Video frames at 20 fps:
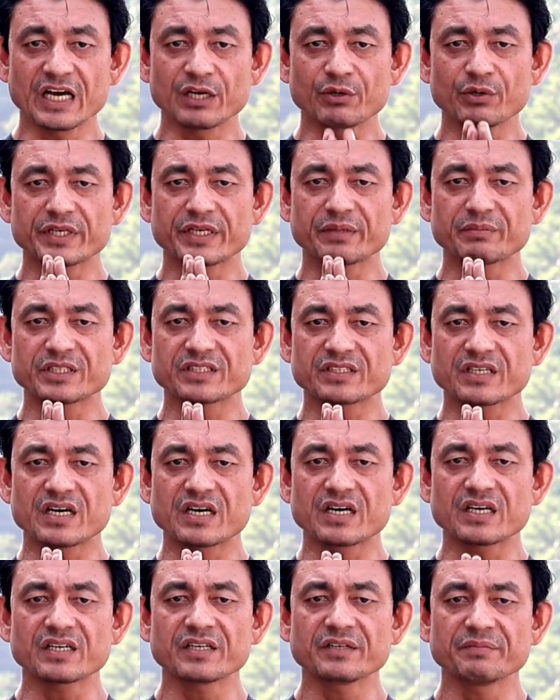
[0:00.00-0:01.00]
हेलो
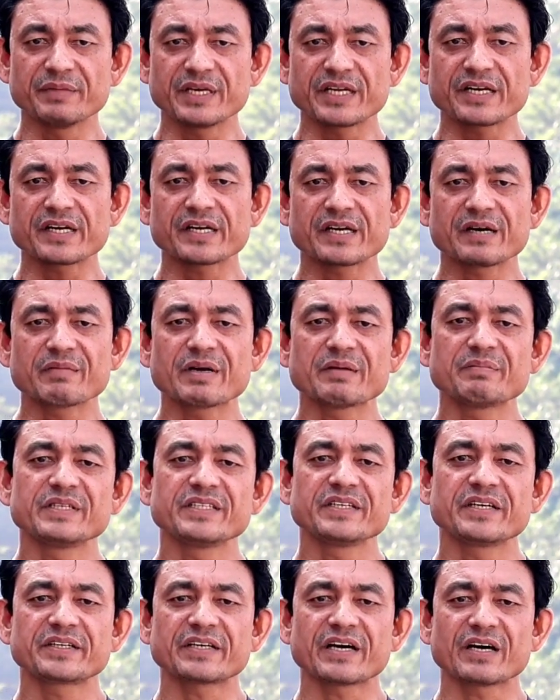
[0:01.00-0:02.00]
नमस्कार मेरा नाम है
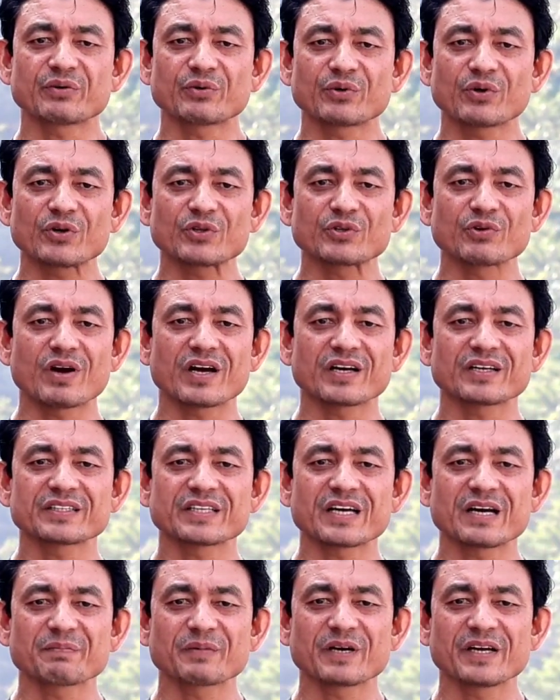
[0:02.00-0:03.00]
विजय ठाकुर और स्वागत
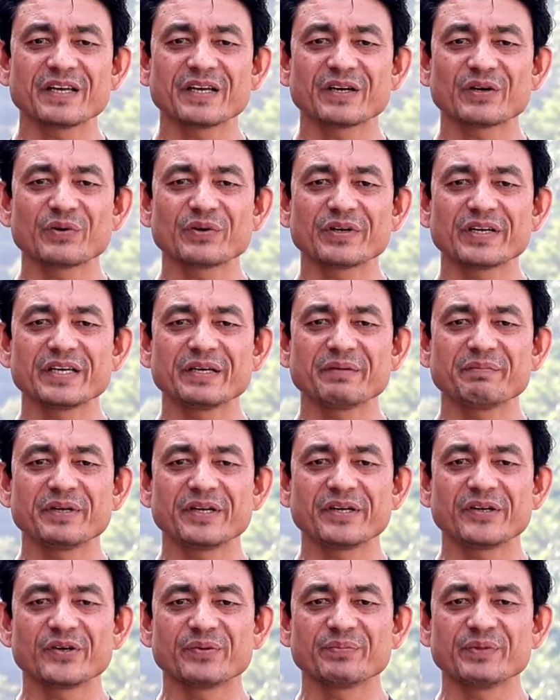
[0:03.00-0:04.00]
है आपका एक और नई
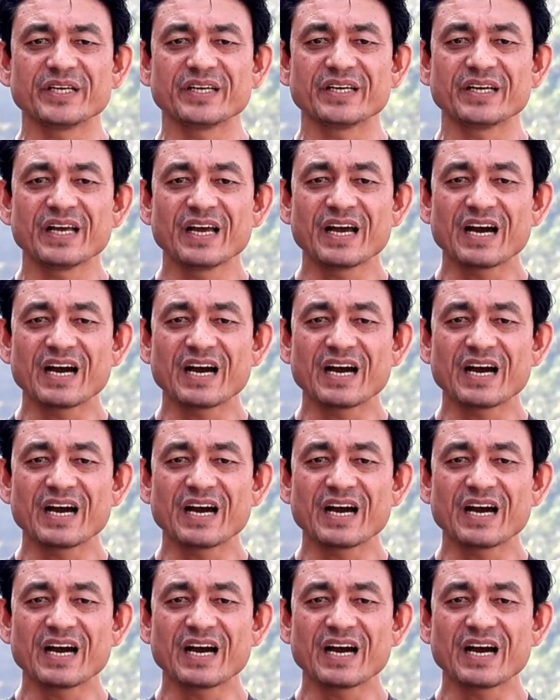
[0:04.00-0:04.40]
वीडियो में